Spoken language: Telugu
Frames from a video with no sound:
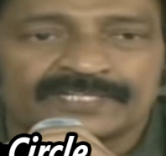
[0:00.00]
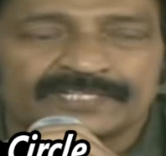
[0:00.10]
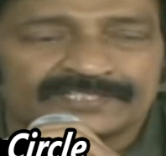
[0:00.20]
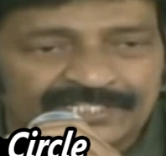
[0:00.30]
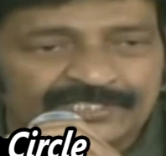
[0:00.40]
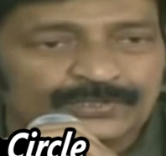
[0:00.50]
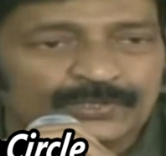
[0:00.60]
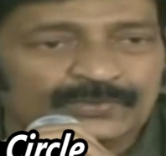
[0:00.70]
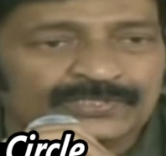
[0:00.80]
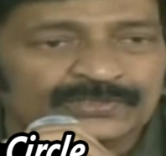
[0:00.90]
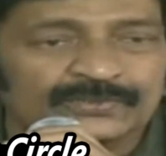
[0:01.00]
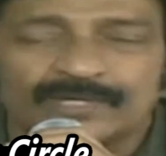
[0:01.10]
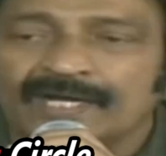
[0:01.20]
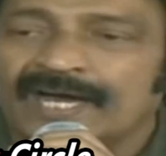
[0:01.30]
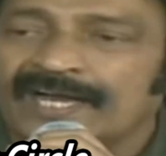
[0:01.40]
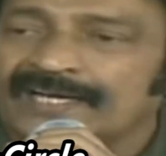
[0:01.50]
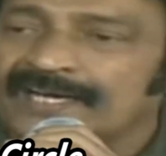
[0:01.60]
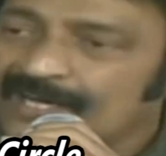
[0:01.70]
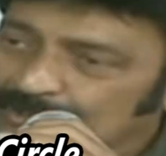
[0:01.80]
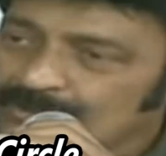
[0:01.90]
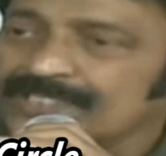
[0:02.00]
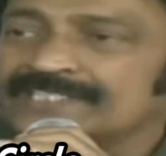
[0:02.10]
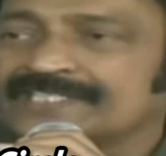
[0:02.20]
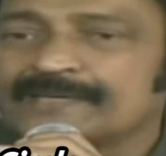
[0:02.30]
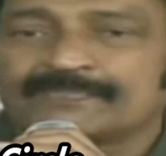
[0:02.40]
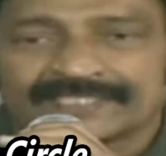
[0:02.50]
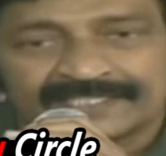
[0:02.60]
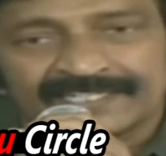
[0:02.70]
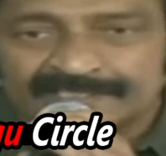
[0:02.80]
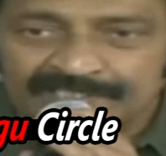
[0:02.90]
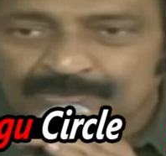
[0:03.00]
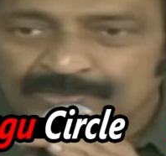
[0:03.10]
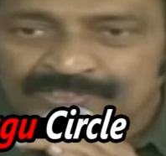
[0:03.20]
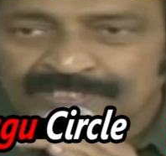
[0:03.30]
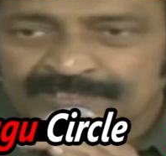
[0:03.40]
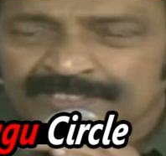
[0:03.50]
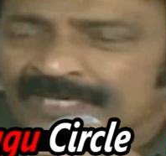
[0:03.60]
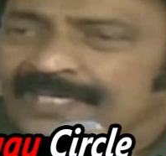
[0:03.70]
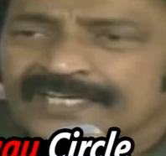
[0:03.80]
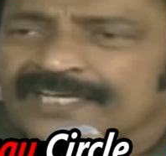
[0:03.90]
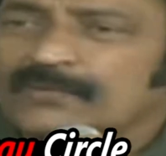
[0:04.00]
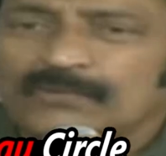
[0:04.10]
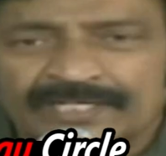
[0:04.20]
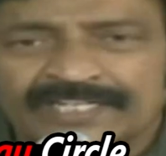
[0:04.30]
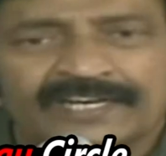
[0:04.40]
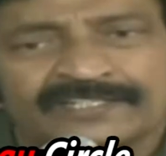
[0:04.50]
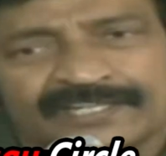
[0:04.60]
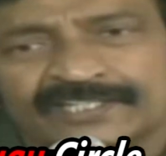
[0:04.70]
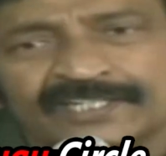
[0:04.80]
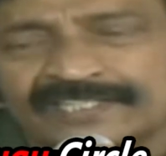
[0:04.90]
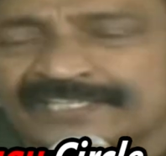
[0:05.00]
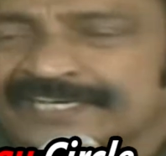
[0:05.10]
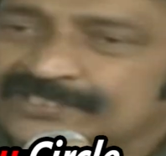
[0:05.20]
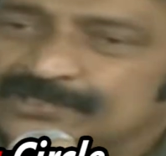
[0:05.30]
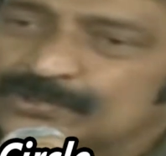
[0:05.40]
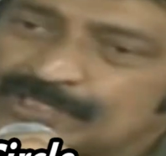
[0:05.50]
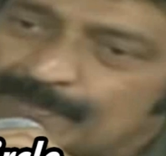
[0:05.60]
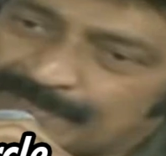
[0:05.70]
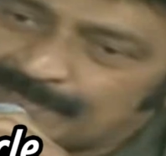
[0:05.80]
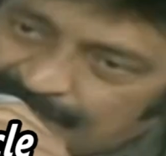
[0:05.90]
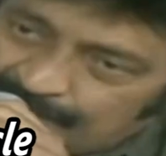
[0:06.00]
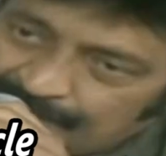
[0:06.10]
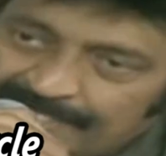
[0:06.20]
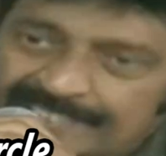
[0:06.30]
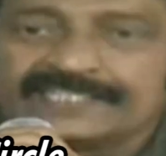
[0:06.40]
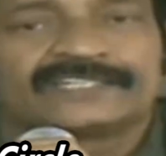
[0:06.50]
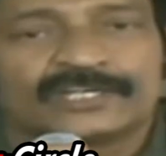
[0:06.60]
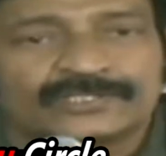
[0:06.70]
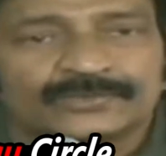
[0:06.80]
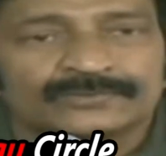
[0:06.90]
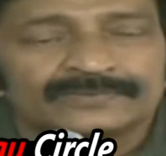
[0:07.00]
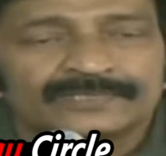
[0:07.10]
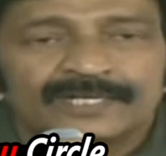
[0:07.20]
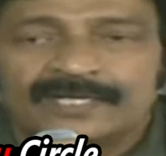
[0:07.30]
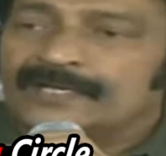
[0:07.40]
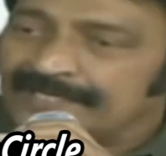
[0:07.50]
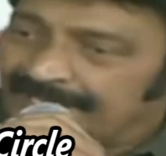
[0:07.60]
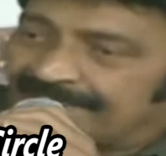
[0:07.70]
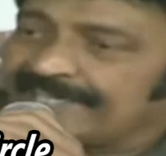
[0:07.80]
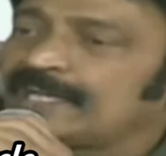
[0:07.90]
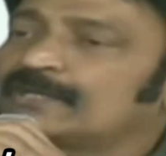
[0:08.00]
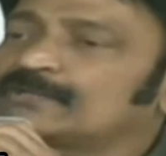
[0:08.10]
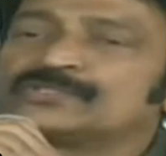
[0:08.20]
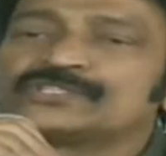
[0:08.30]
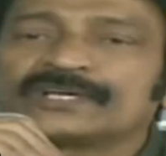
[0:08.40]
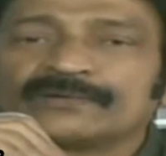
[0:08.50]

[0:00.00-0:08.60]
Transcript: చేయించుకోవచ్చు అన్న ఆరోగ్యశ్రీ పథకాన్ని తీసుకొచ్చారు ఇలా ఒకటి కాదు రెండు కాదు ఆయన తీసుకొచ్చిన పథకాలు మీకు అన్నీ తెలుసు ఏదైనా కొంచెం